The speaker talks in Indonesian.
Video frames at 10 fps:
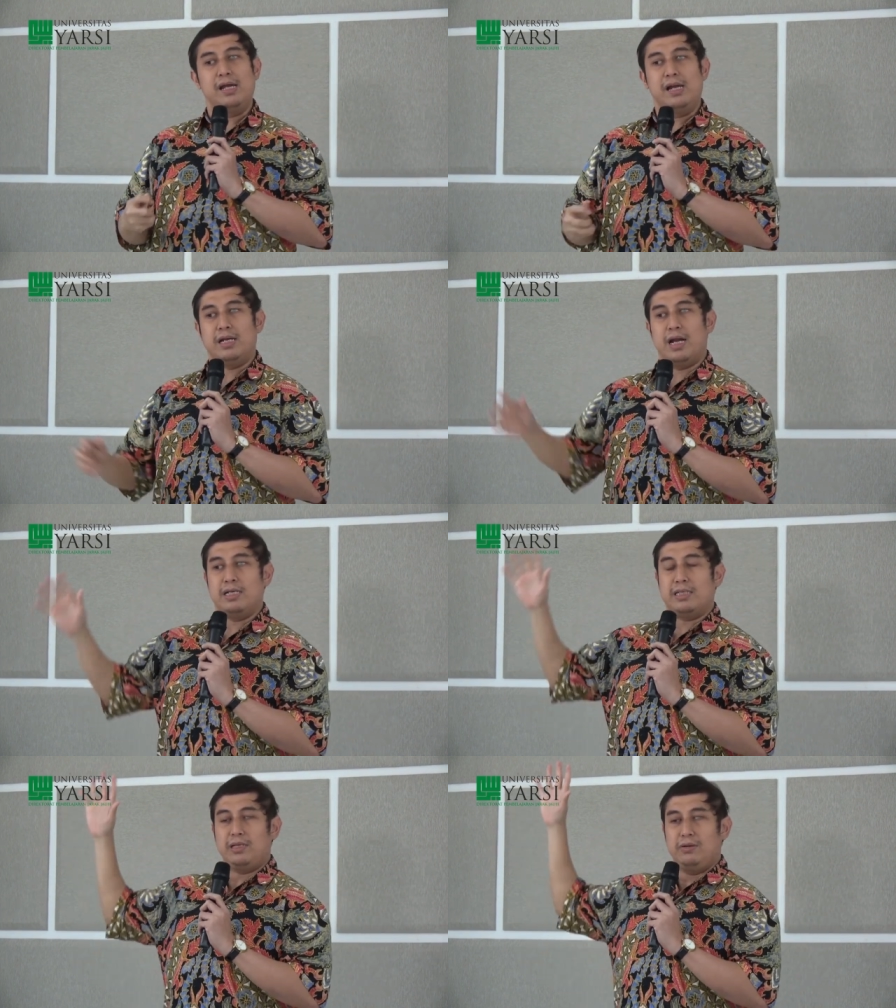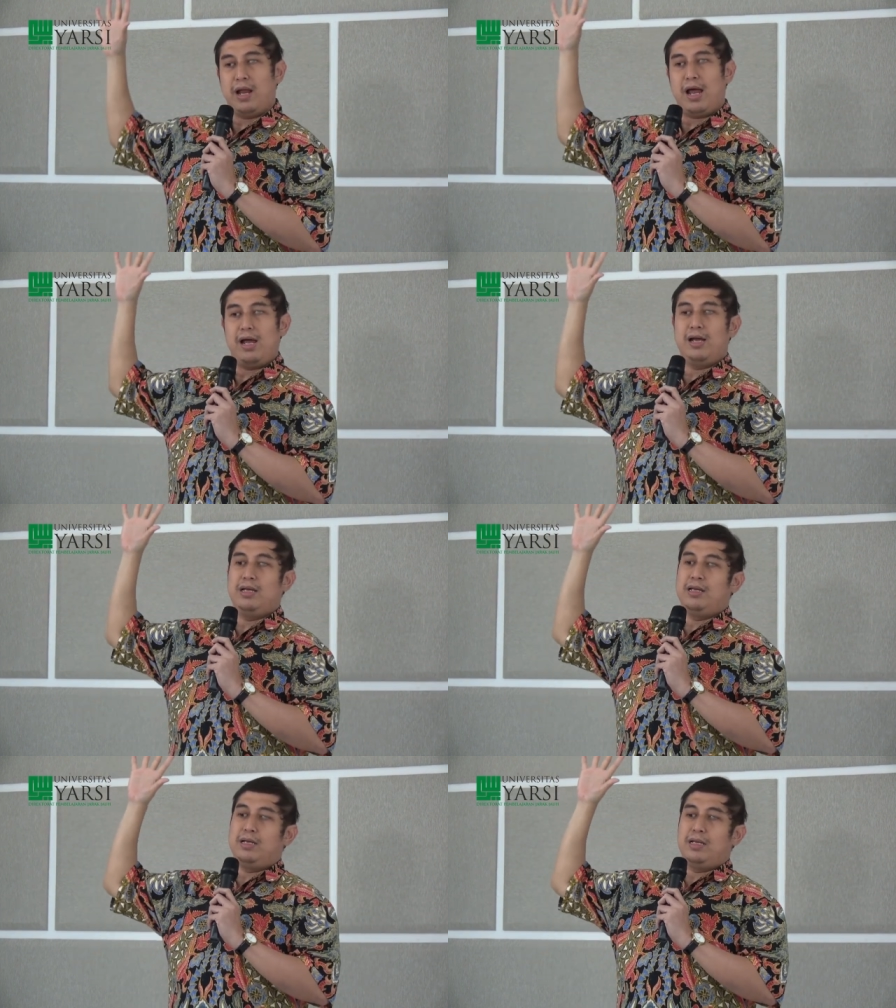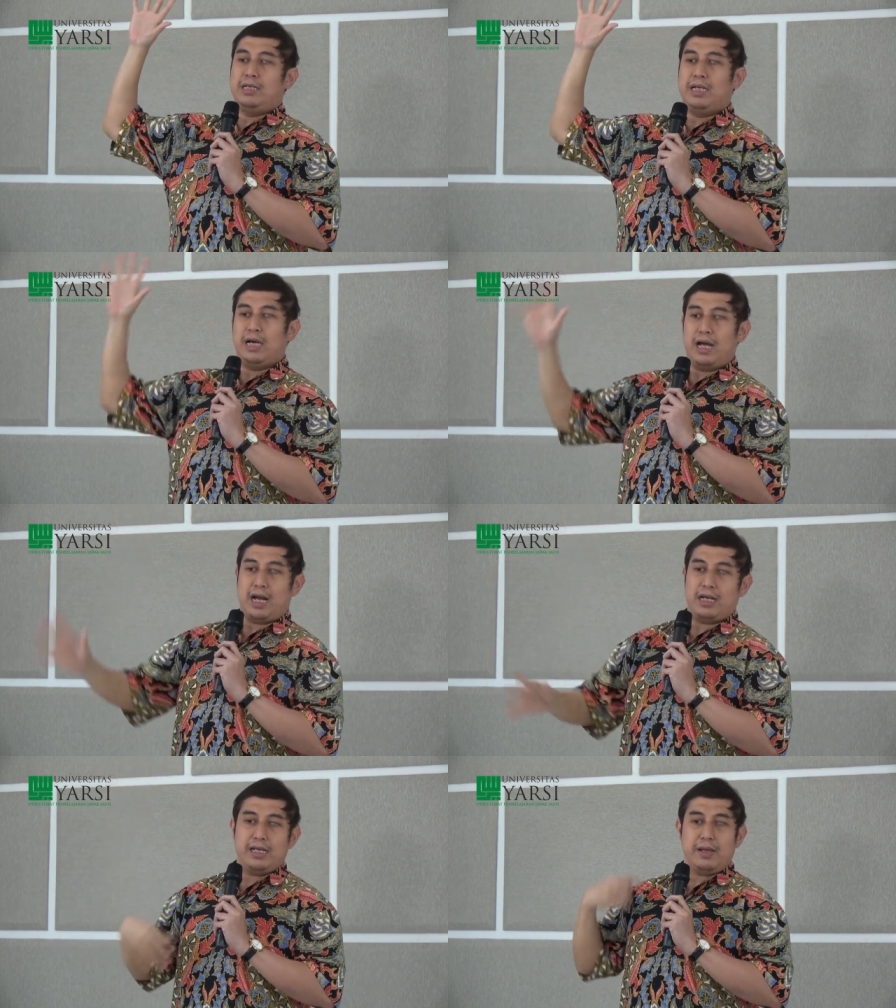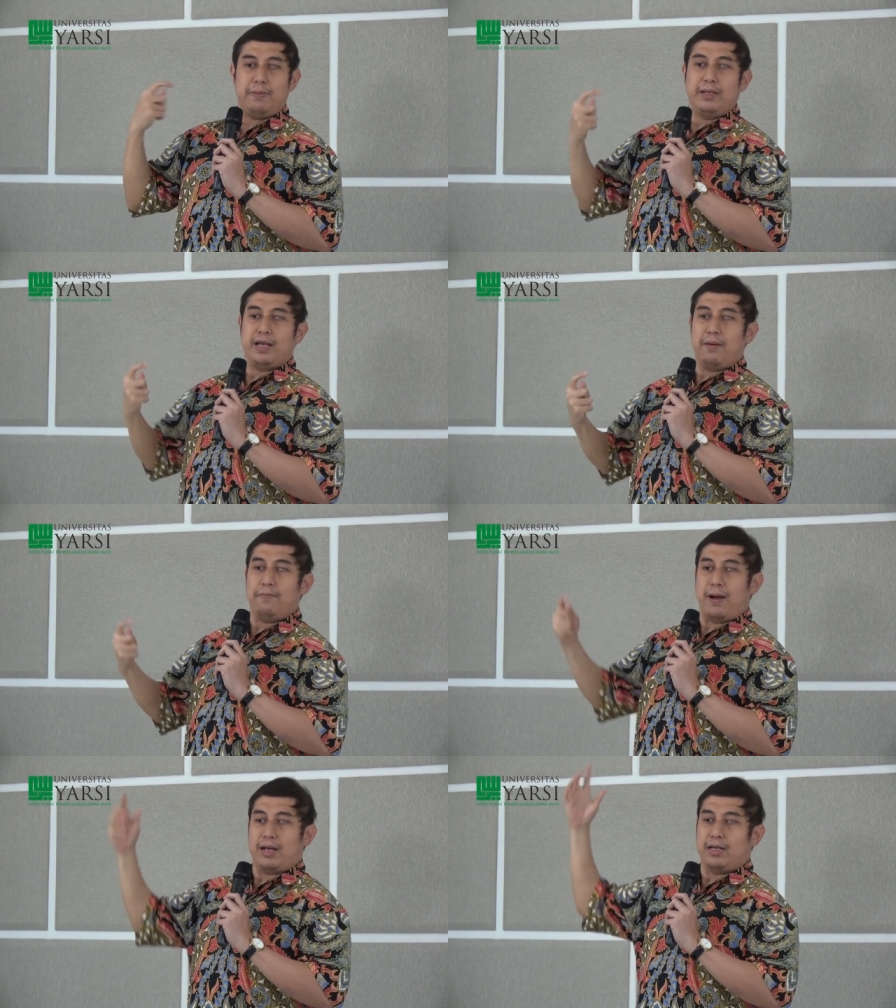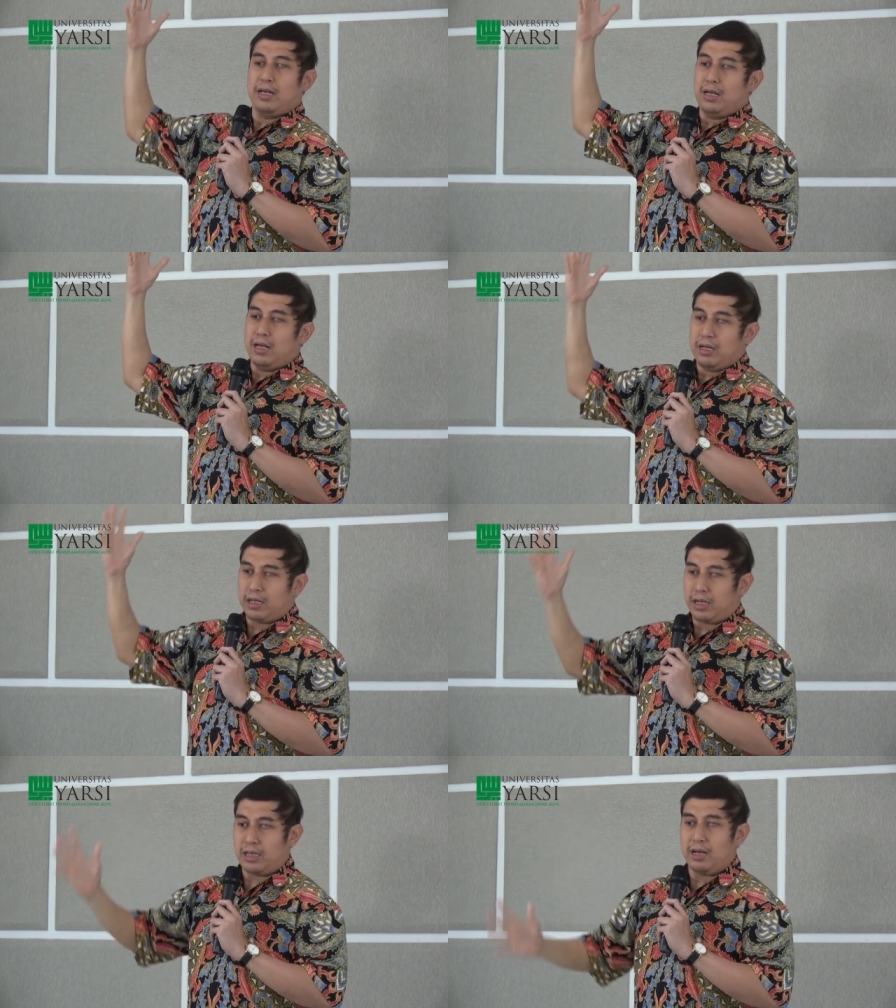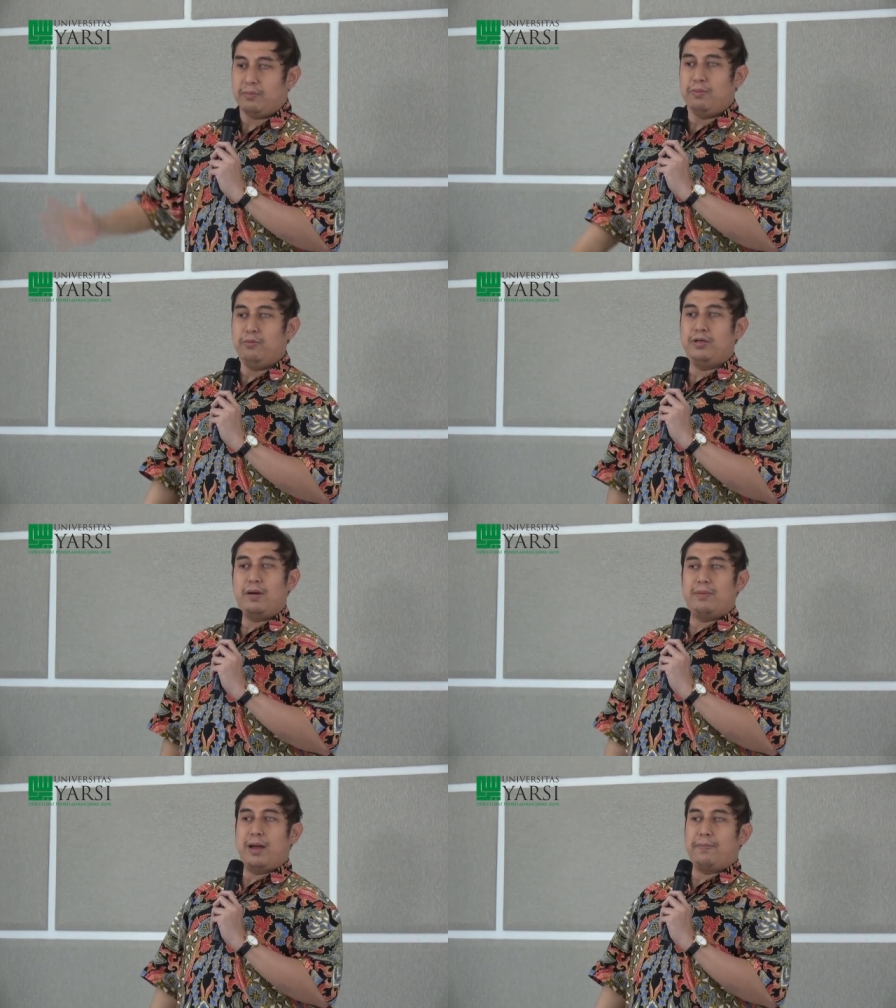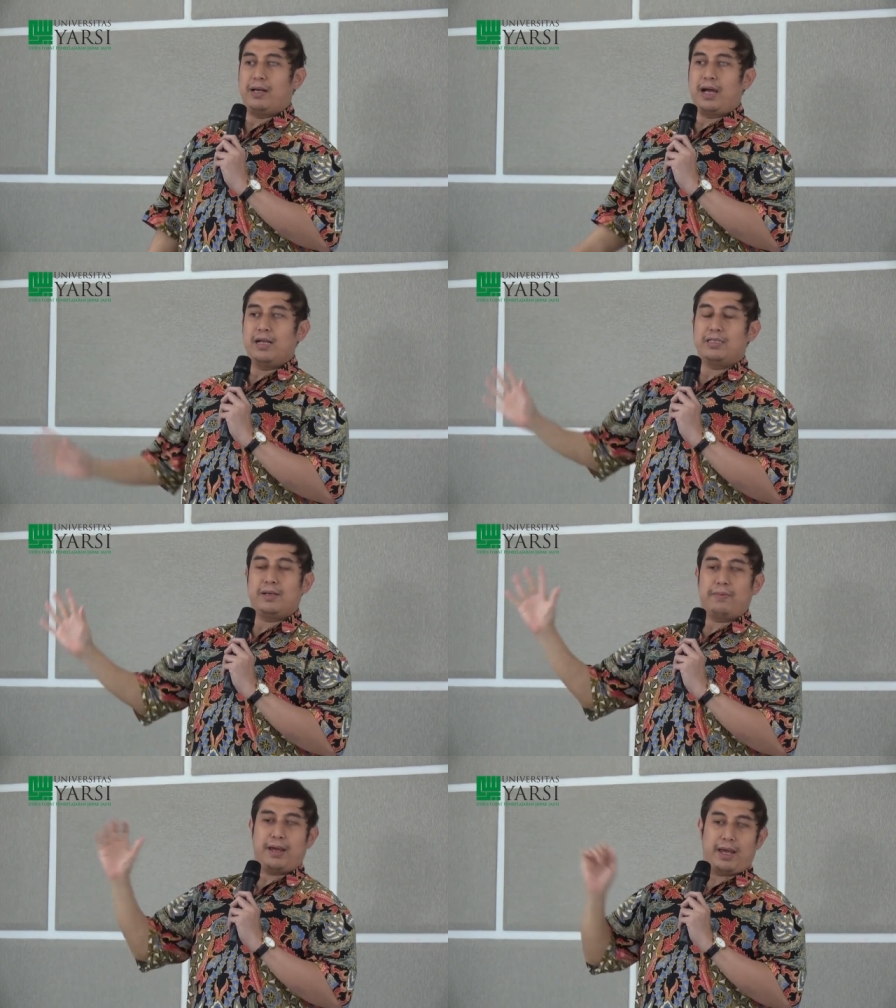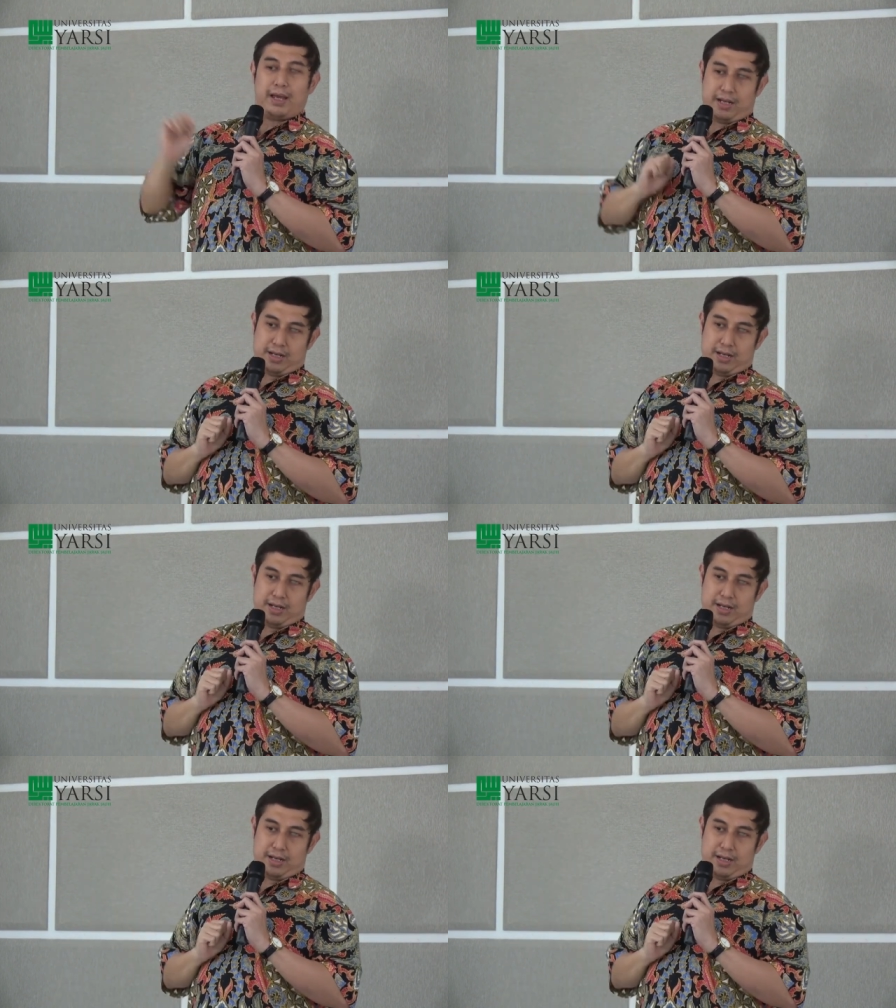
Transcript: Dan disitulah dengan adanya pelita 4, kita lebih mudah menampilkan CPL.